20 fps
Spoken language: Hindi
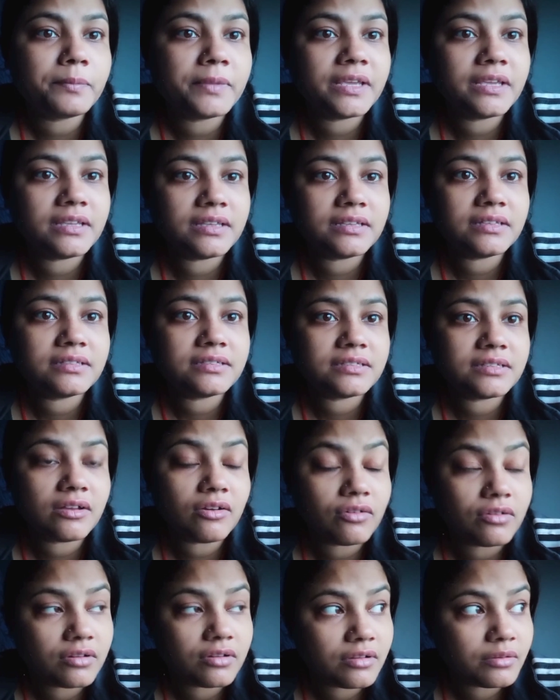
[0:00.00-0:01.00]
मीन्स
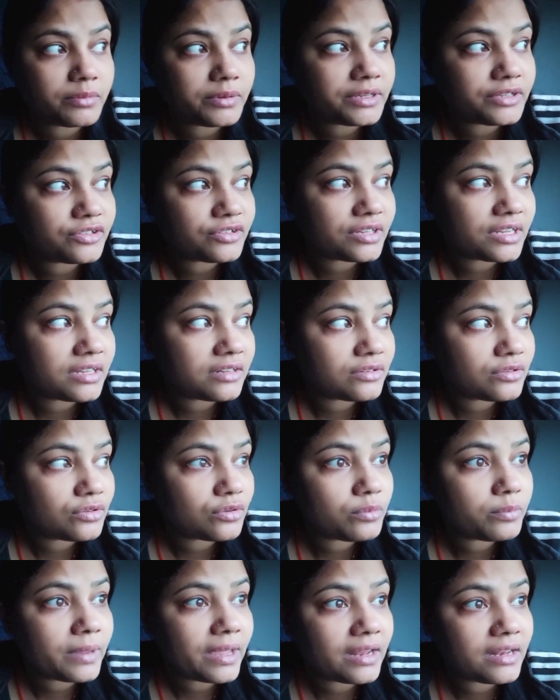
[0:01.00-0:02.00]
और अभी ट्रेन
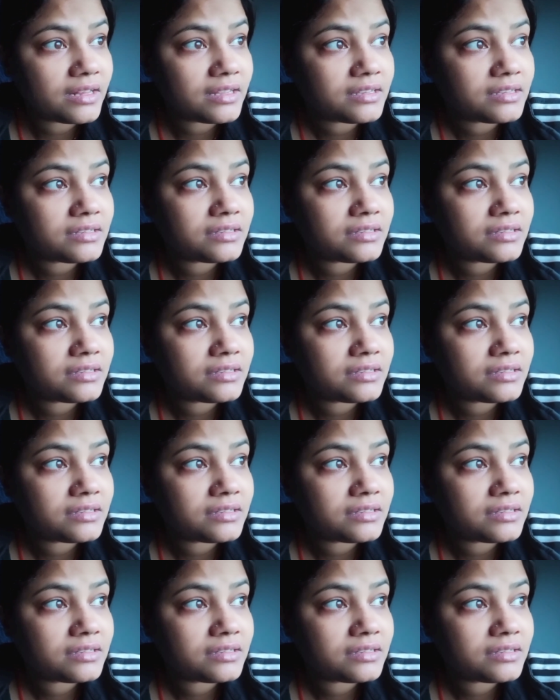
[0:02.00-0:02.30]
तो पहले